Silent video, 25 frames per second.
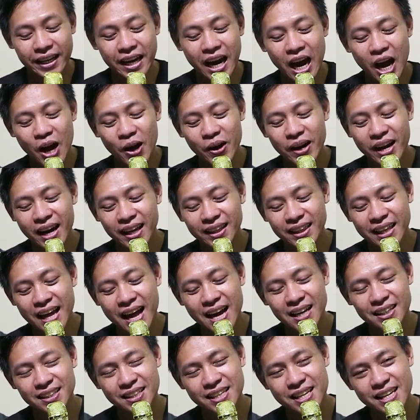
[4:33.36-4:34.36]
Kau
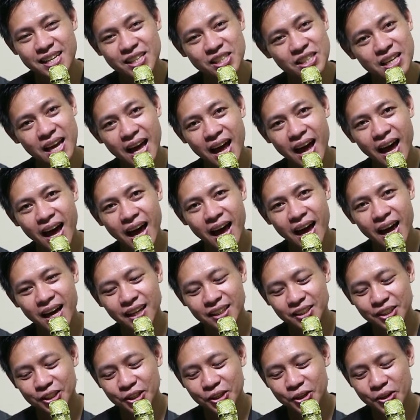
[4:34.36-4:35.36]
datang di
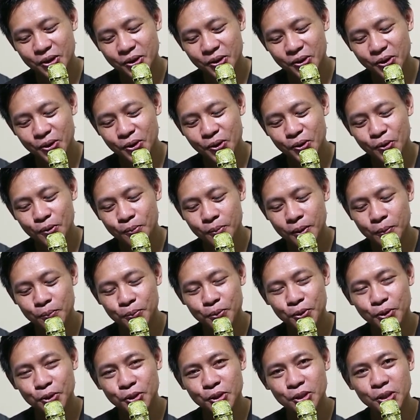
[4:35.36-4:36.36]
saat ku
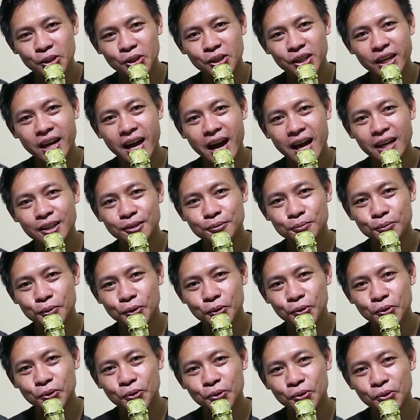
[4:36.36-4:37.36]

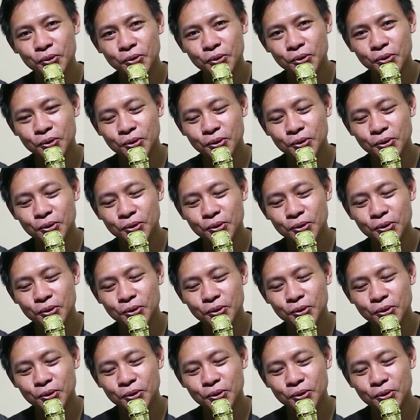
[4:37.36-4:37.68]
membutuhkanmu.